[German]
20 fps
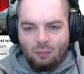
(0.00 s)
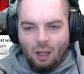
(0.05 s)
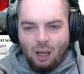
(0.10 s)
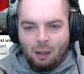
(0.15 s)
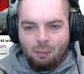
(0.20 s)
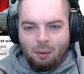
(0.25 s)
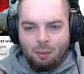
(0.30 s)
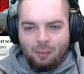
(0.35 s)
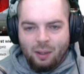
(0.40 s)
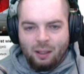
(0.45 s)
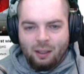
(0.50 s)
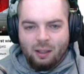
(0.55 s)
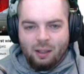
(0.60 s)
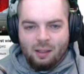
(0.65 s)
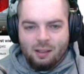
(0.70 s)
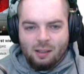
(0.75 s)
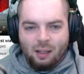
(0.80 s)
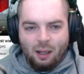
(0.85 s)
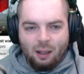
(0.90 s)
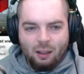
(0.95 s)
Aber am Ende
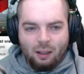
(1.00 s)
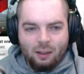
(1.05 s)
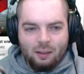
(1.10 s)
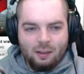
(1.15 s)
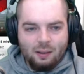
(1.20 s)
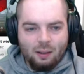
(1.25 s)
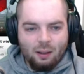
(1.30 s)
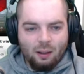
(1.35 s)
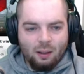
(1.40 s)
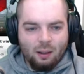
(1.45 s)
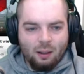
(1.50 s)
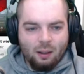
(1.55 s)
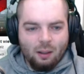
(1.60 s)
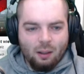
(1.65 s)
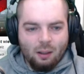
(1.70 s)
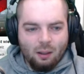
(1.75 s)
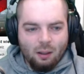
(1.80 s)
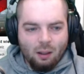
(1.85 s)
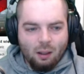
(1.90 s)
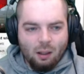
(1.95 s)
des Tages
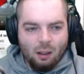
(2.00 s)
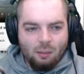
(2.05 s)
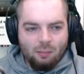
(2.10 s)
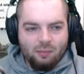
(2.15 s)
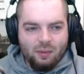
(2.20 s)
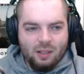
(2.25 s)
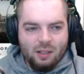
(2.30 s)
ähm,